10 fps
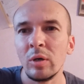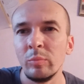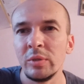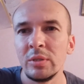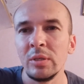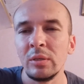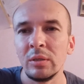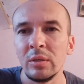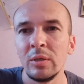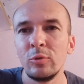как бы
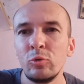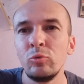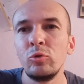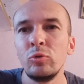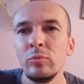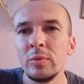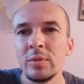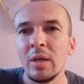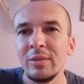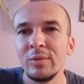тело чуть-чуть
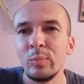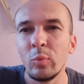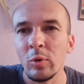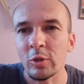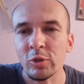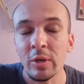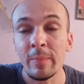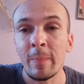станет больше.